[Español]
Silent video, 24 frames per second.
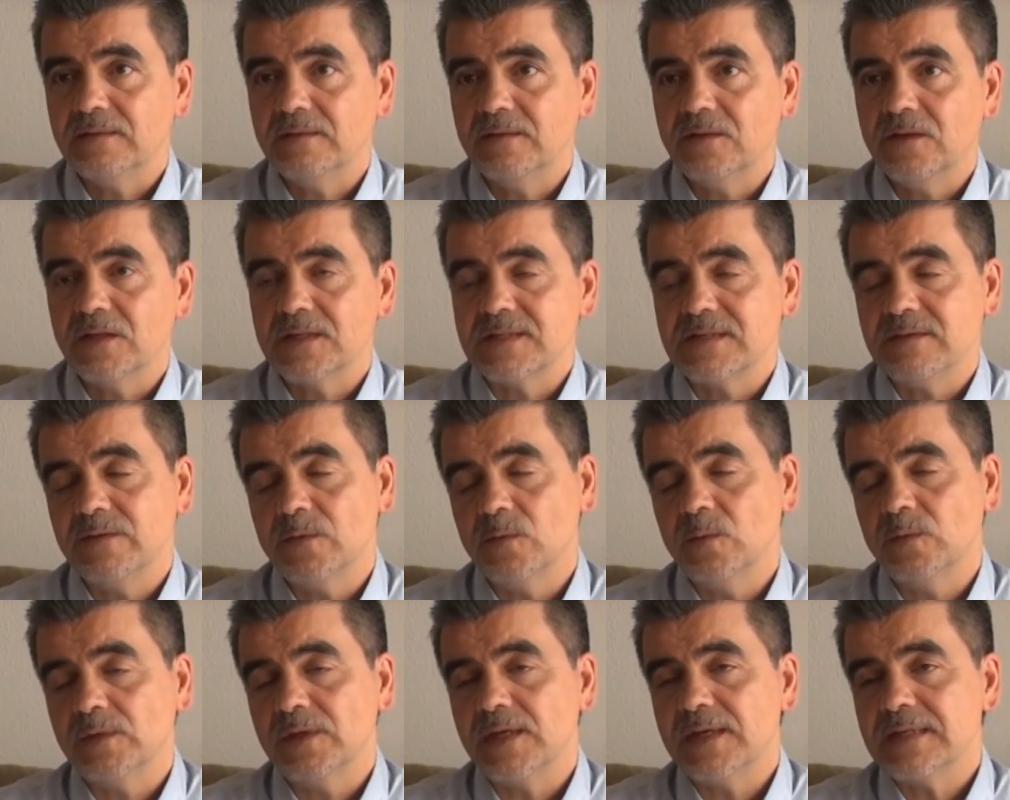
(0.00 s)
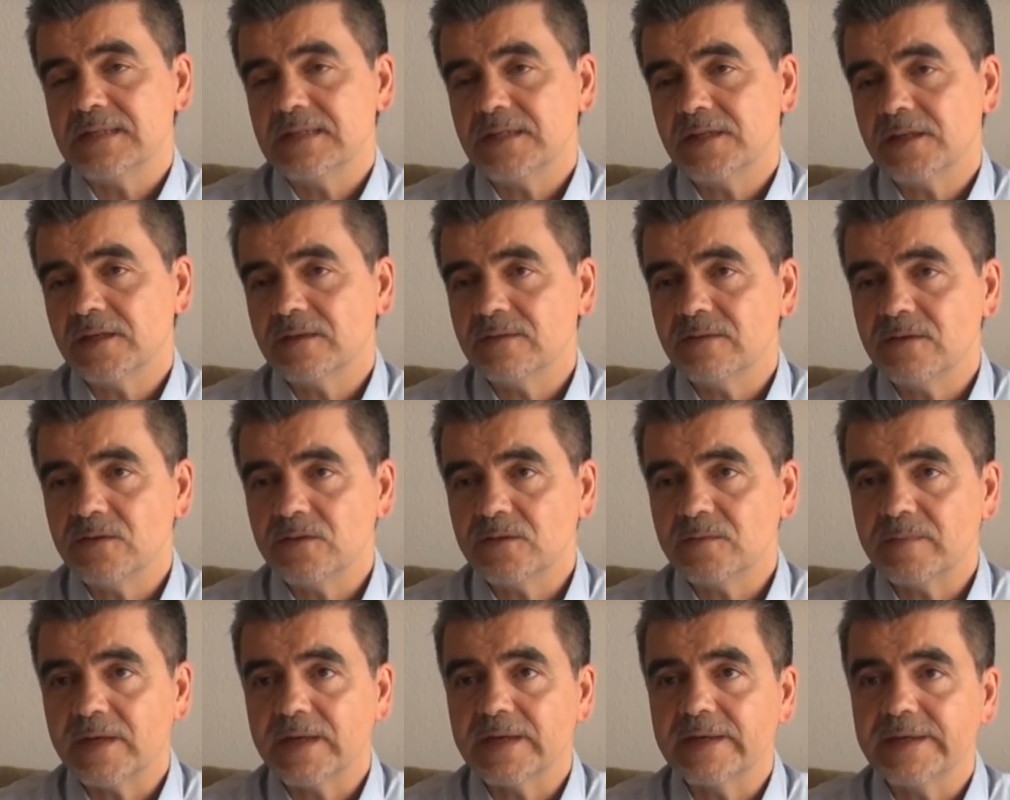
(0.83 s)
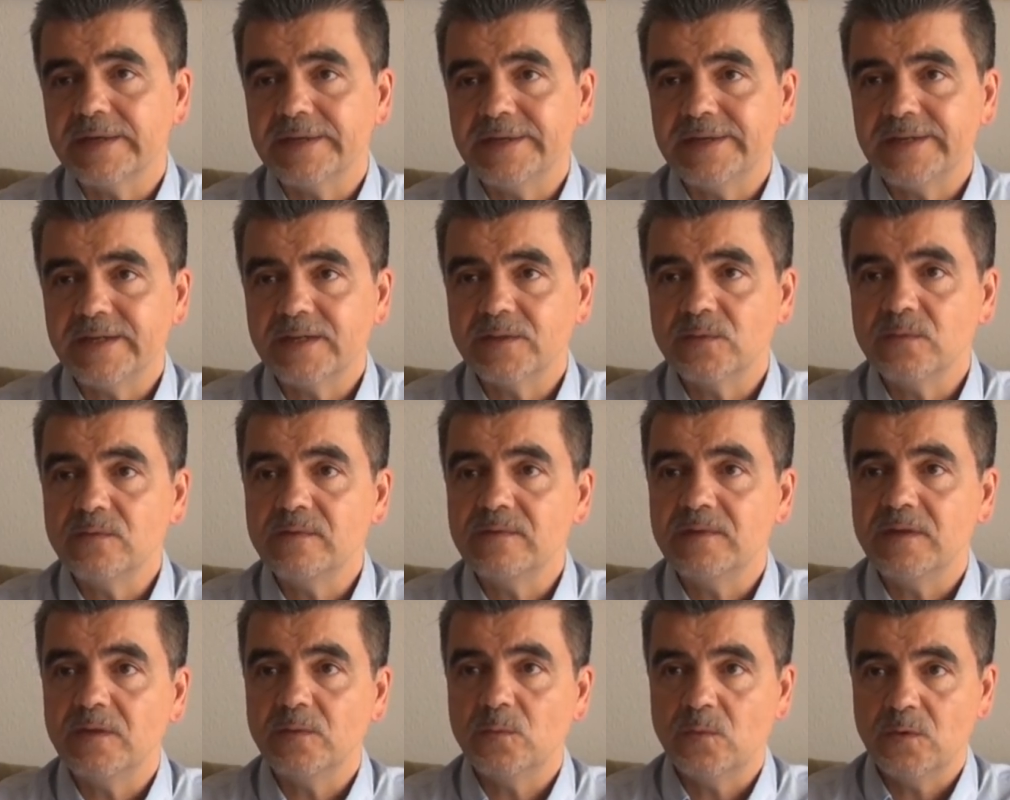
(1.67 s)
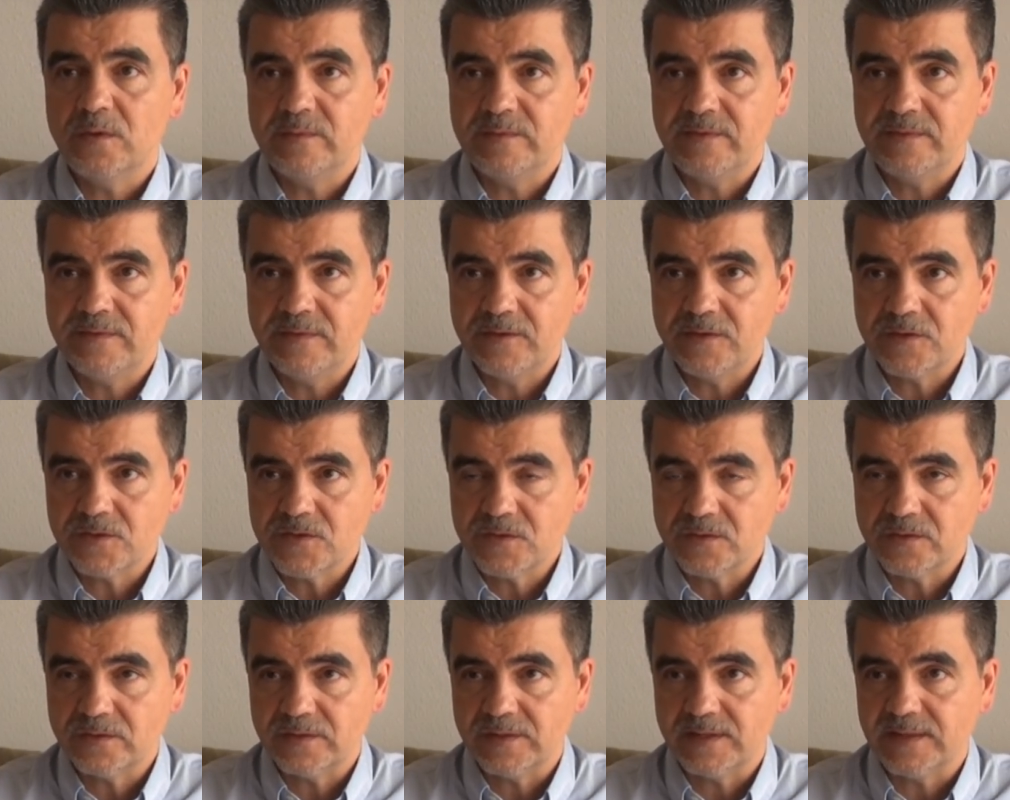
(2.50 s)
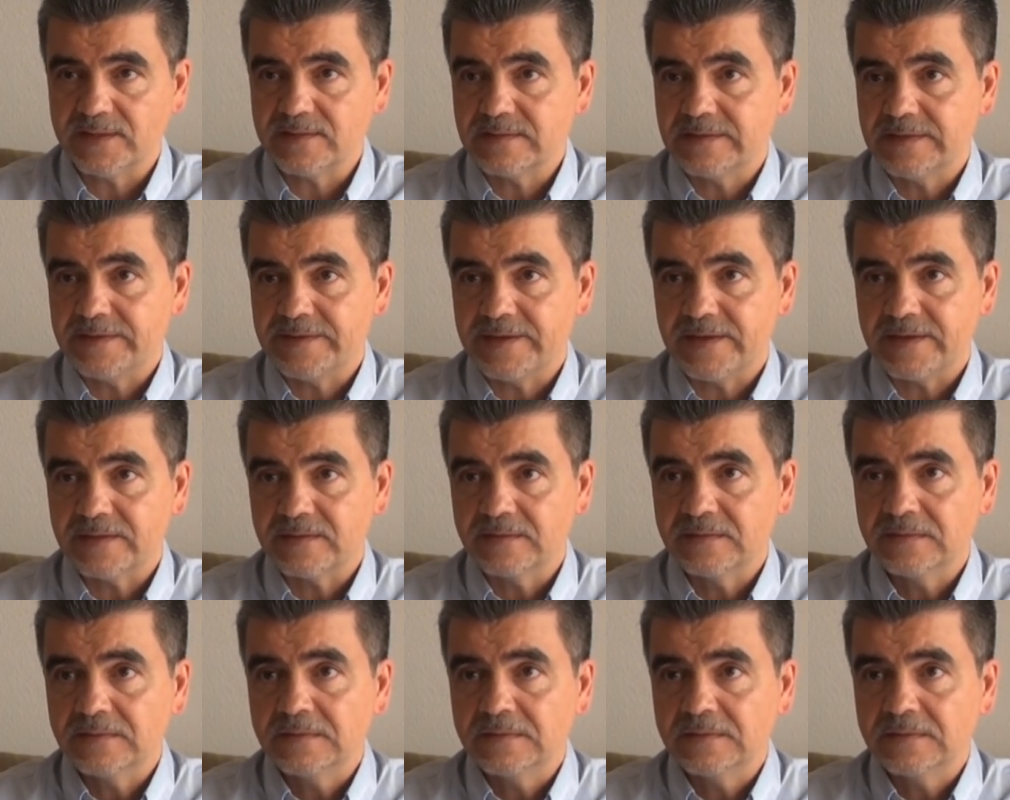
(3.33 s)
las dificultades de erección van generando un círculo vicioso de ansiedad